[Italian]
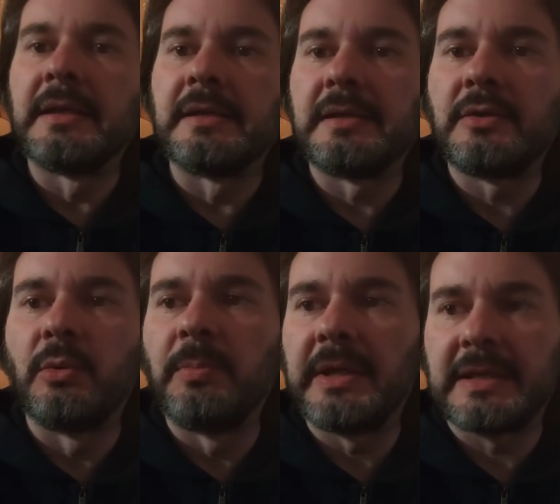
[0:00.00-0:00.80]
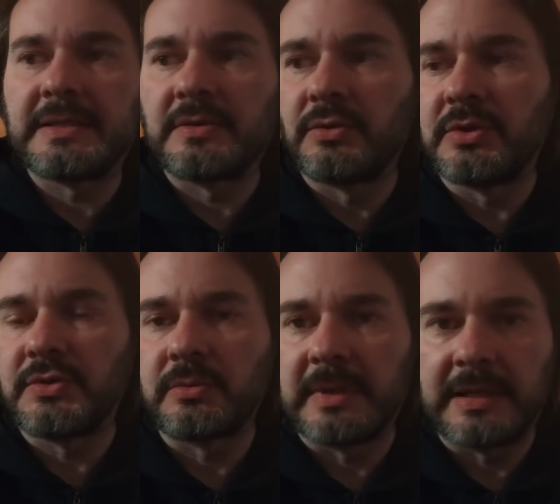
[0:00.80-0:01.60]
eh, complicazioni
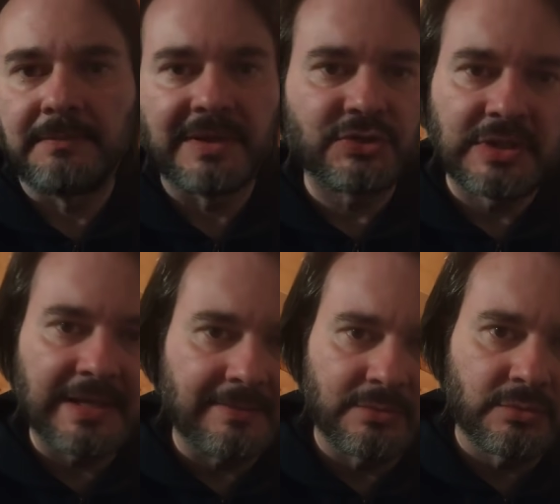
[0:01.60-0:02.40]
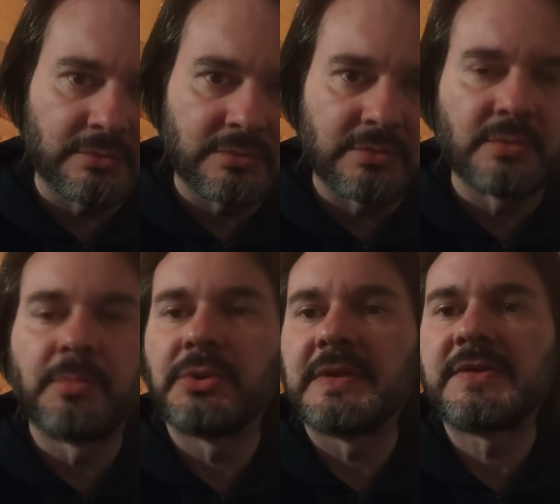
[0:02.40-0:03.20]
insomma, che immaginavo non, non
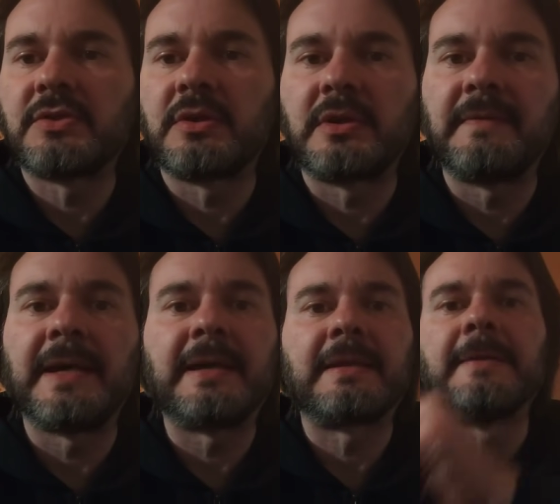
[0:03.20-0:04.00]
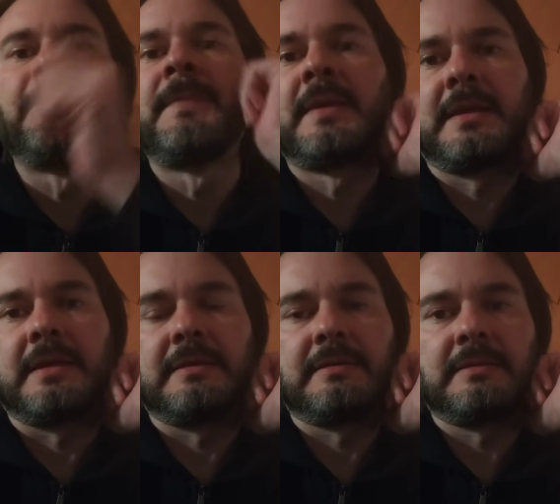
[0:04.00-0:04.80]
potessero arrivare
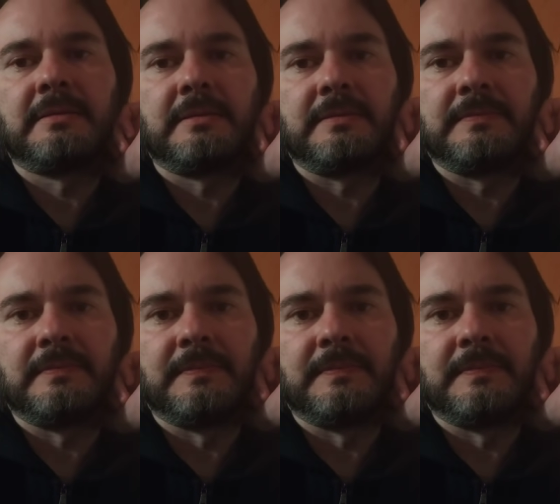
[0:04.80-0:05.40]
eh,